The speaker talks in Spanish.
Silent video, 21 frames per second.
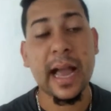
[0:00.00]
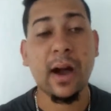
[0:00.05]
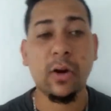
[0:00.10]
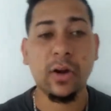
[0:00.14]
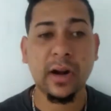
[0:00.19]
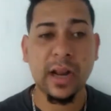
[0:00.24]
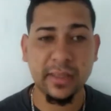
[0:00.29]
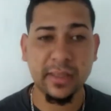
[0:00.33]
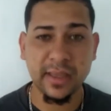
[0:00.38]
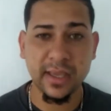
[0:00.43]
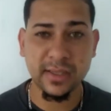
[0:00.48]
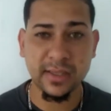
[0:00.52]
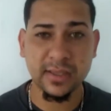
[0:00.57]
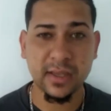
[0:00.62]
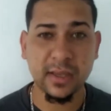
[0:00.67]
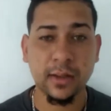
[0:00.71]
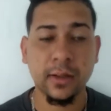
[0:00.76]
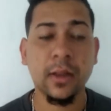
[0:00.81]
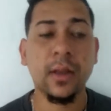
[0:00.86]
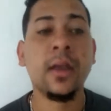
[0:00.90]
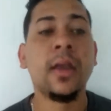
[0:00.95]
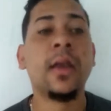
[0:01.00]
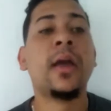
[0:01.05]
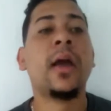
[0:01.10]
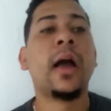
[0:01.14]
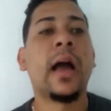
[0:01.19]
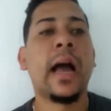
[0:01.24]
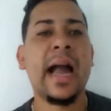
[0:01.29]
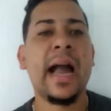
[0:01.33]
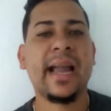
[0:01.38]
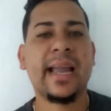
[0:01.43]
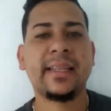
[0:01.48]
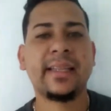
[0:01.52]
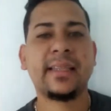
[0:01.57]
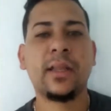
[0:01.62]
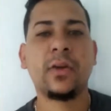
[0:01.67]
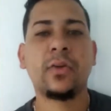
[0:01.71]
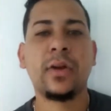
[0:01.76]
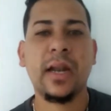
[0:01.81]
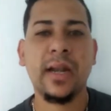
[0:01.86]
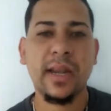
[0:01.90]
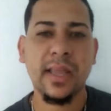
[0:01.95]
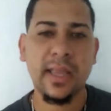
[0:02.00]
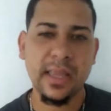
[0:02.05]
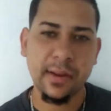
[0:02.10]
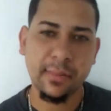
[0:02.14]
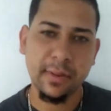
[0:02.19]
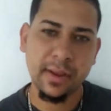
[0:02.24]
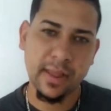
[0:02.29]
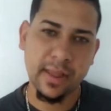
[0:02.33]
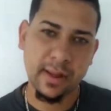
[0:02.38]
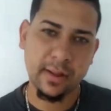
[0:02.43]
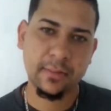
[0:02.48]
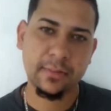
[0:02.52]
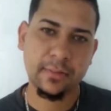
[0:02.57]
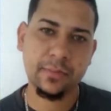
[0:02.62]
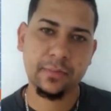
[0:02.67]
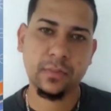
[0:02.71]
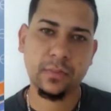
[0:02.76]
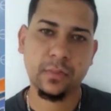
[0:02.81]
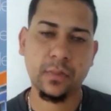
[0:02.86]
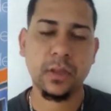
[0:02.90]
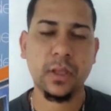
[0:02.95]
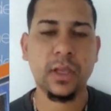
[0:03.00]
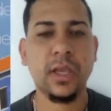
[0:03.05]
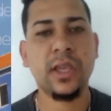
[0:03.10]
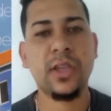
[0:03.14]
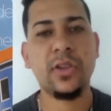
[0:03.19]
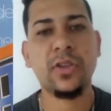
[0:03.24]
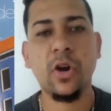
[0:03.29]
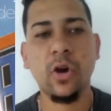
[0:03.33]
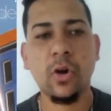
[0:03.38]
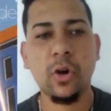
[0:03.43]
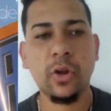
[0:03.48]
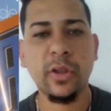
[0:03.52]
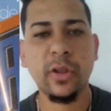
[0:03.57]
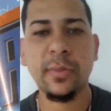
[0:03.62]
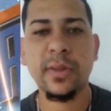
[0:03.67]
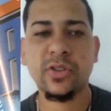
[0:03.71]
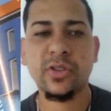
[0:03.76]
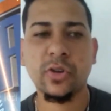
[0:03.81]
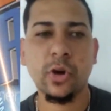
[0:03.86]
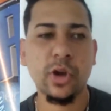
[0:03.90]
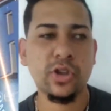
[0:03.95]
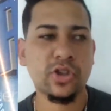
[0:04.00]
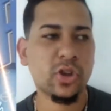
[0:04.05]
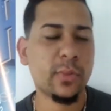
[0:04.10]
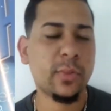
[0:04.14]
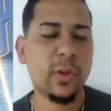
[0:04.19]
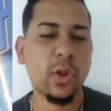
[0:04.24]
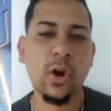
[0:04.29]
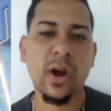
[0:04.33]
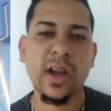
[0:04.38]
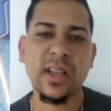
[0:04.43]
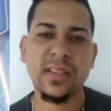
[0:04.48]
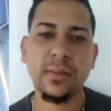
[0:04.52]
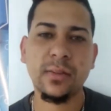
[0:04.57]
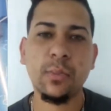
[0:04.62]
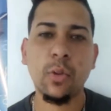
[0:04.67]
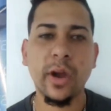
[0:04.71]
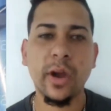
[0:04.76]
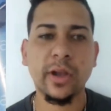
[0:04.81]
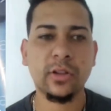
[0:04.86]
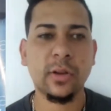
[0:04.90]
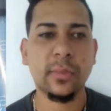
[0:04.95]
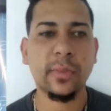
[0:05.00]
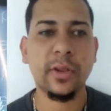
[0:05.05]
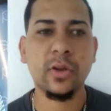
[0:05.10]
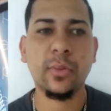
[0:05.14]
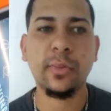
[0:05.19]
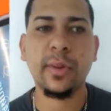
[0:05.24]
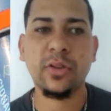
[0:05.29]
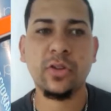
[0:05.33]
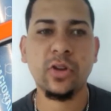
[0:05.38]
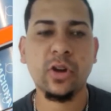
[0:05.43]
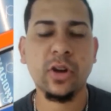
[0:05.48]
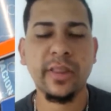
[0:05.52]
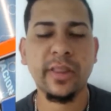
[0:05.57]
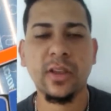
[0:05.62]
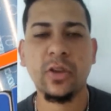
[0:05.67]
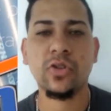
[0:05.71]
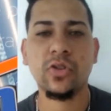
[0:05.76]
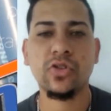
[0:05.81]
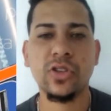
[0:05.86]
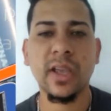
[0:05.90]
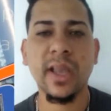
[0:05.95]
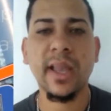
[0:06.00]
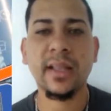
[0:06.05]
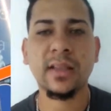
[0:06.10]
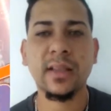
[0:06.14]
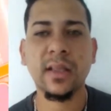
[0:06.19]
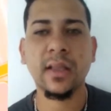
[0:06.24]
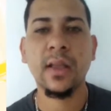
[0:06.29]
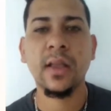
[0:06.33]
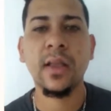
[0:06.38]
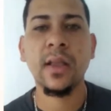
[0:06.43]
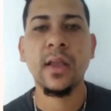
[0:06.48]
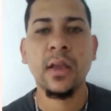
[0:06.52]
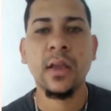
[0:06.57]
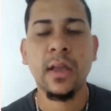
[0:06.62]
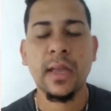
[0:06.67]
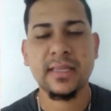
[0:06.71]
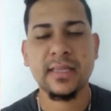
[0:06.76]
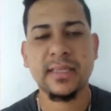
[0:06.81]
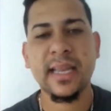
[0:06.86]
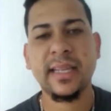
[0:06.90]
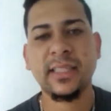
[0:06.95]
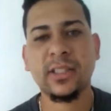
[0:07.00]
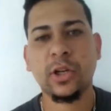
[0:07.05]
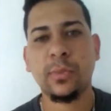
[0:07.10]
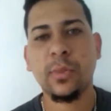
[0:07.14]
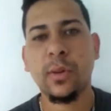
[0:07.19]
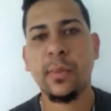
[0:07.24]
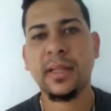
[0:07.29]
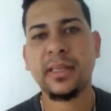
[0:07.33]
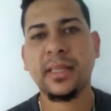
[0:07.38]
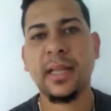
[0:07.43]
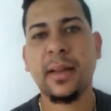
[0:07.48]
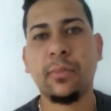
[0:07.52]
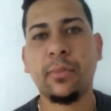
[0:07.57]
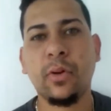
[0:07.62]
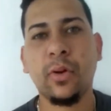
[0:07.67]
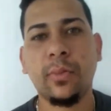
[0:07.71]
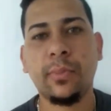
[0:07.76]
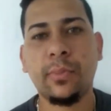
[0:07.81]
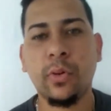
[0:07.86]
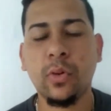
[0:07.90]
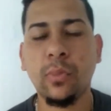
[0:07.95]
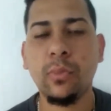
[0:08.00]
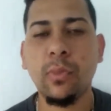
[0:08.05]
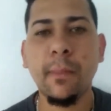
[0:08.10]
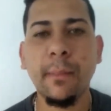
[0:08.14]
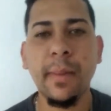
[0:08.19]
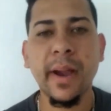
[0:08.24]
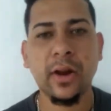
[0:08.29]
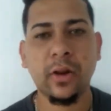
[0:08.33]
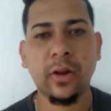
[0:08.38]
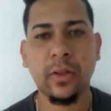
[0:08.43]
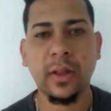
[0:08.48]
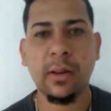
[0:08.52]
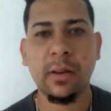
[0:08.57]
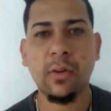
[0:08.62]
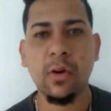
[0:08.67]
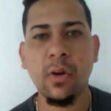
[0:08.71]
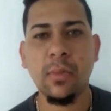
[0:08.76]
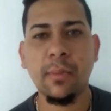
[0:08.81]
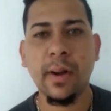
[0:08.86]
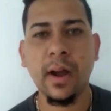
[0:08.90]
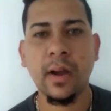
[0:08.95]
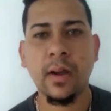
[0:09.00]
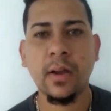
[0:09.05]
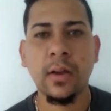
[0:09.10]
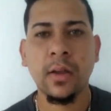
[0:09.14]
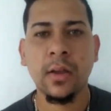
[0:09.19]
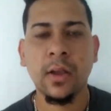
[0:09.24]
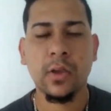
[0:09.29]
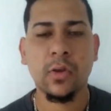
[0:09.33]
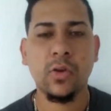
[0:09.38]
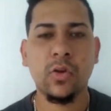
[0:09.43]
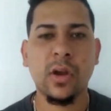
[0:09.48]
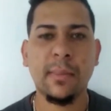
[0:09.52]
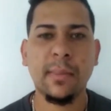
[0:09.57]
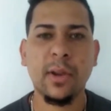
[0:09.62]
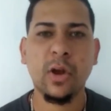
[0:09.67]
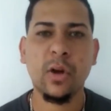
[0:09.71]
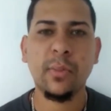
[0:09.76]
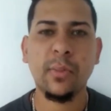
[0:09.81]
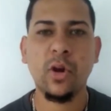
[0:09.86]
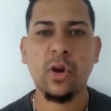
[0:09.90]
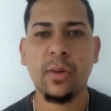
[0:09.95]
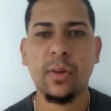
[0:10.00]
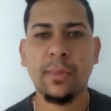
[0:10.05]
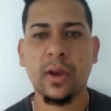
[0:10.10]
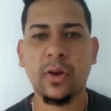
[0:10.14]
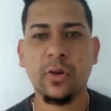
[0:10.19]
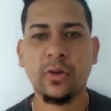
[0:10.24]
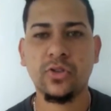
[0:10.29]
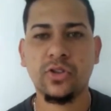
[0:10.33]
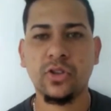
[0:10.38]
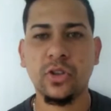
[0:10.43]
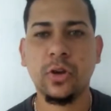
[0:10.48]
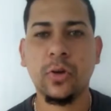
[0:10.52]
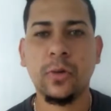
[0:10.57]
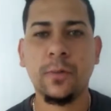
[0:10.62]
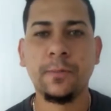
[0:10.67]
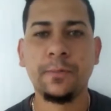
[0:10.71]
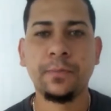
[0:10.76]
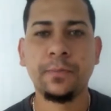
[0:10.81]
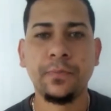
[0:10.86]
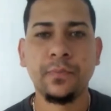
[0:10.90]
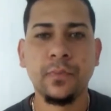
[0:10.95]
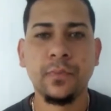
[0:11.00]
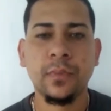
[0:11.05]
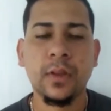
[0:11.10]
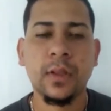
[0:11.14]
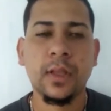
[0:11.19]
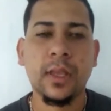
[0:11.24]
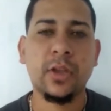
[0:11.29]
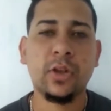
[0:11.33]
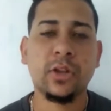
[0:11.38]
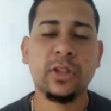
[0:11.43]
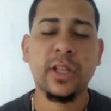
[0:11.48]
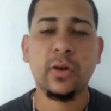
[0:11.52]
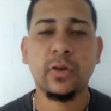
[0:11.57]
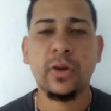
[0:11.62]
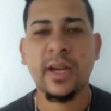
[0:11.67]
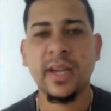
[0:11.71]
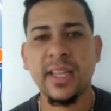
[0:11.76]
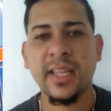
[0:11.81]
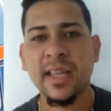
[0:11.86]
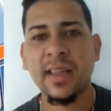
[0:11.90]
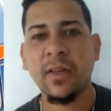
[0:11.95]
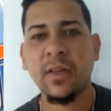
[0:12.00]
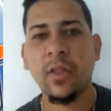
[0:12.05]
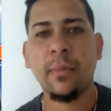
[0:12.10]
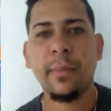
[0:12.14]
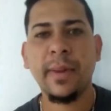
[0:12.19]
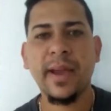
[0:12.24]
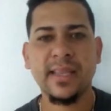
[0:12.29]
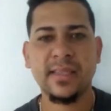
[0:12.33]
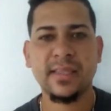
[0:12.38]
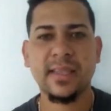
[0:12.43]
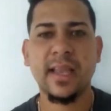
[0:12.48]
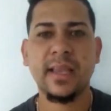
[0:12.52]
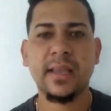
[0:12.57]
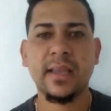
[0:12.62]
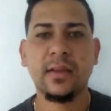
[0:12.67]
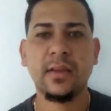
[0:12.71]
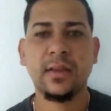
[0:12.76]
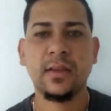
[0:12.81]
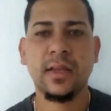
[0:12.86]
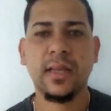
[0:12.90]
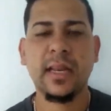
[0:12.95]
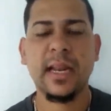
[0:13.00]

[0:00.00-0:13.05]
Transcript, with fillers: Ahora dicen, ah, que tiene una niña, ¿verdad? Y yo, cuando me hizo eso, me dejó casi muerto Yo, yo quedé inconsciente. Esa gente no me matan por, un bombero de la bomba y un amigo mío que me conoció. Y yo tenía una niña de dos meses ahí.